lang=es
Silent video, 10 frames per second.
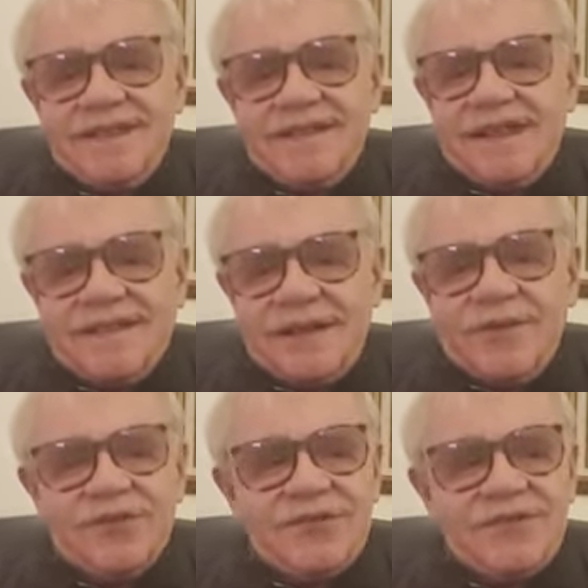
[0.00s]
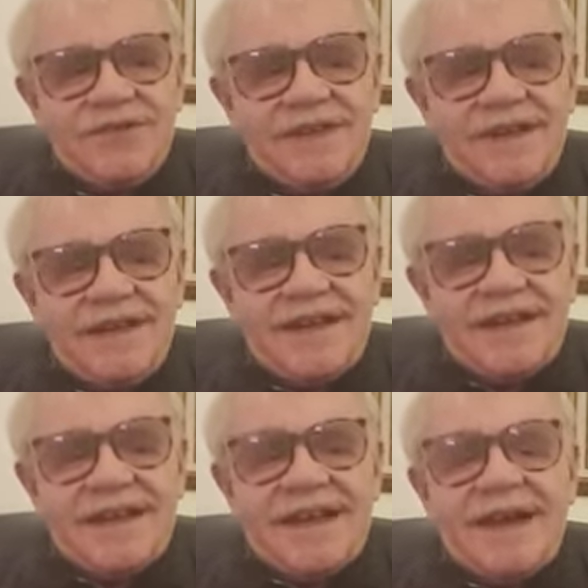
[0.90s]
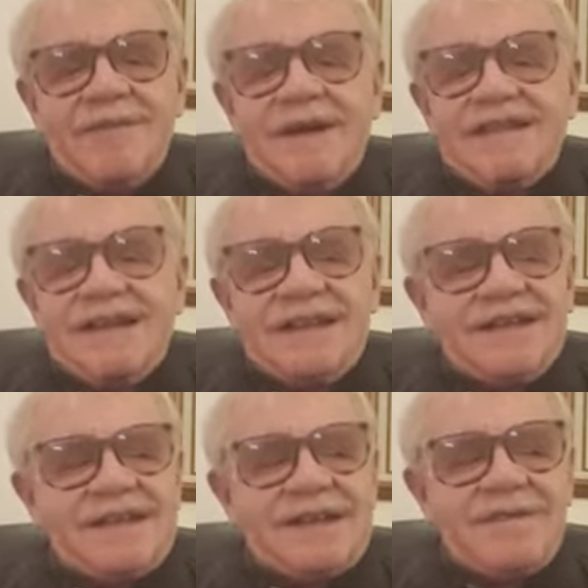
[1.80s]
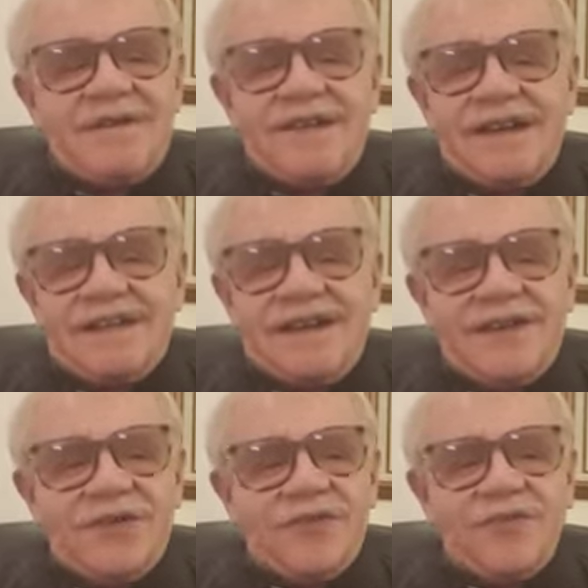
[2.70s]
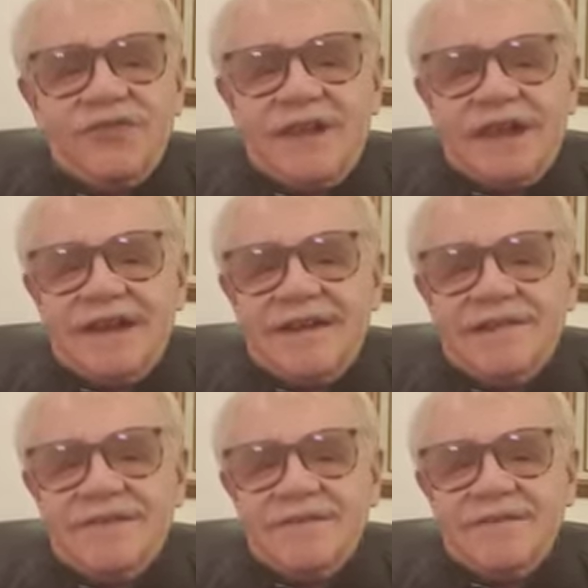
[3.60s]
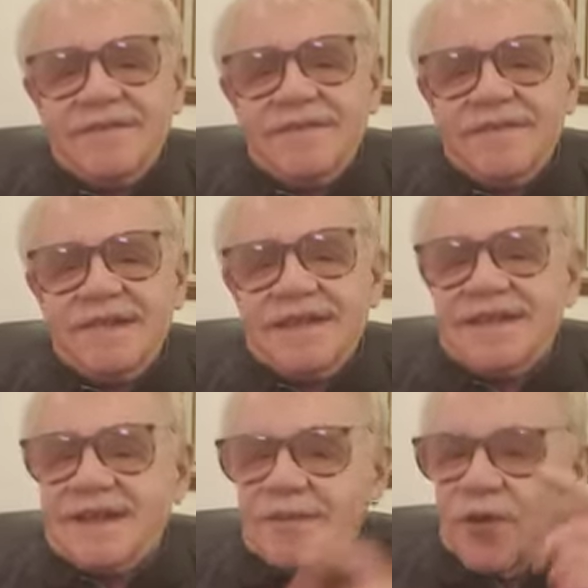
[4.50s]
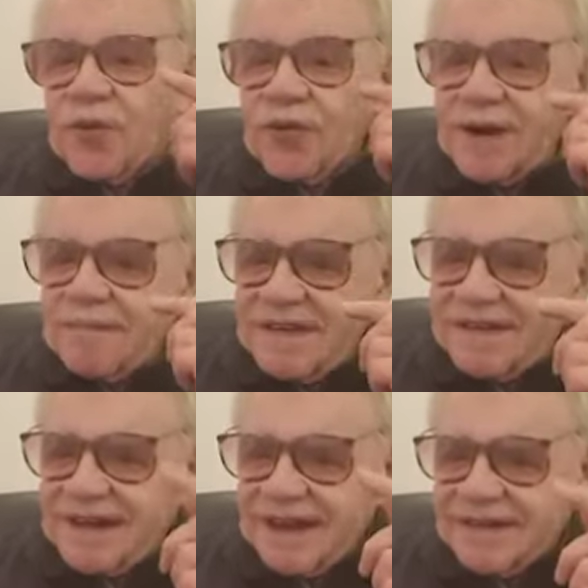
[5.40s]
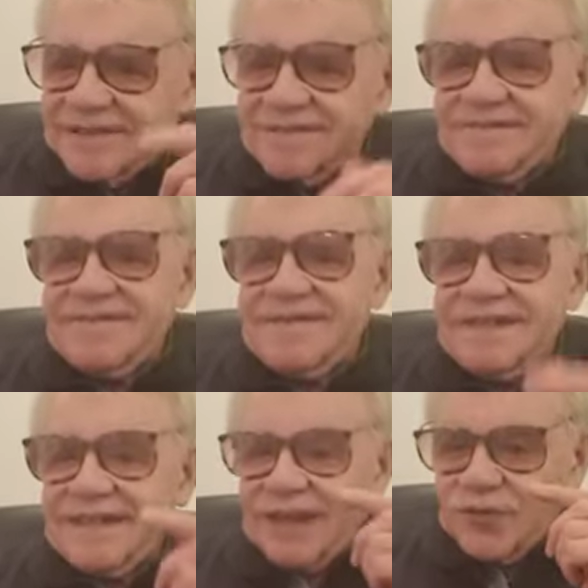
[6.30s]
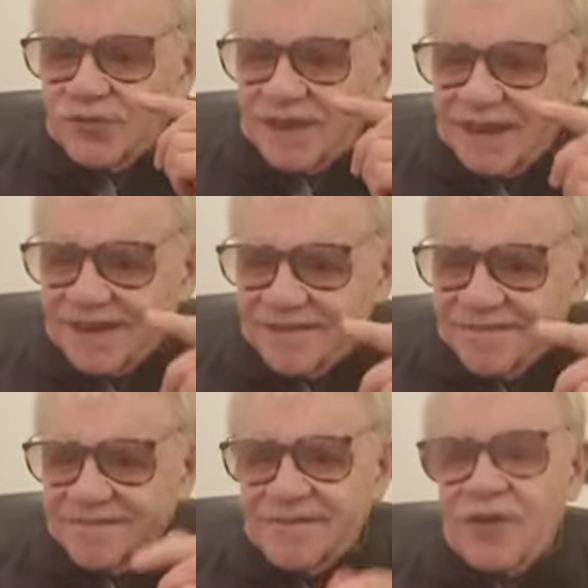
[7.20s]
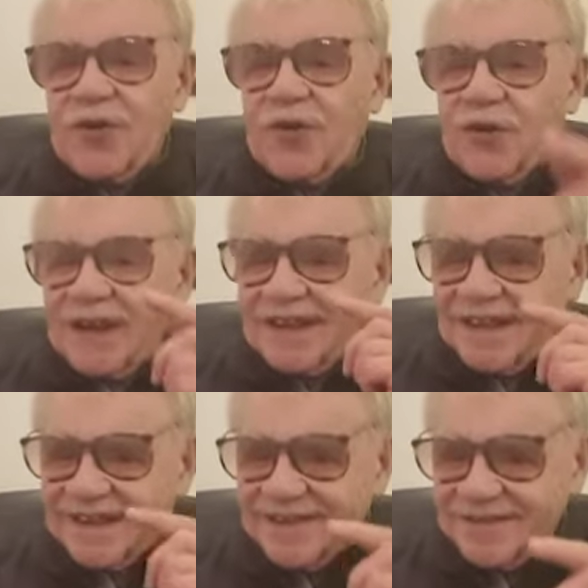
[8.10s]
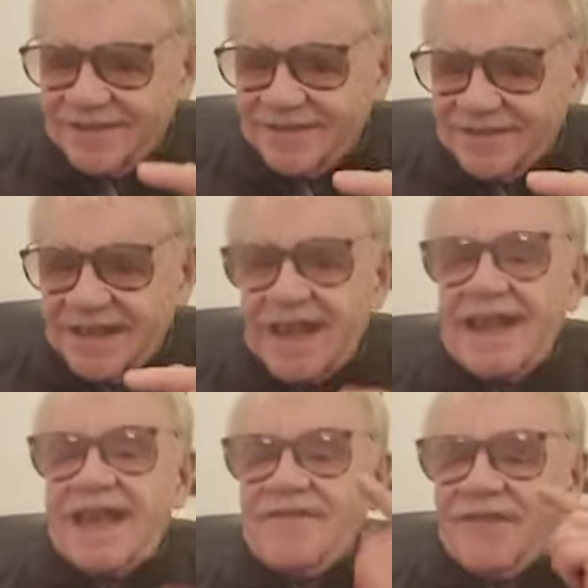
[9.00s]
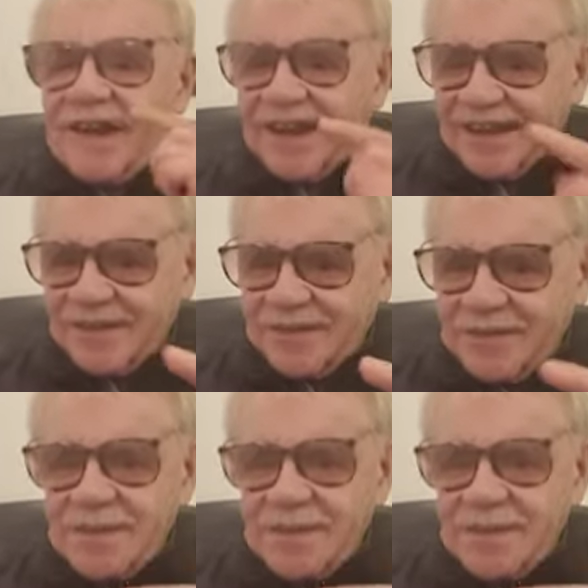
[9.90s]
de activos? ¿Qué le pasa al sistema financiero mundial? Se me ocurre pensar, deducir, colegir, inferir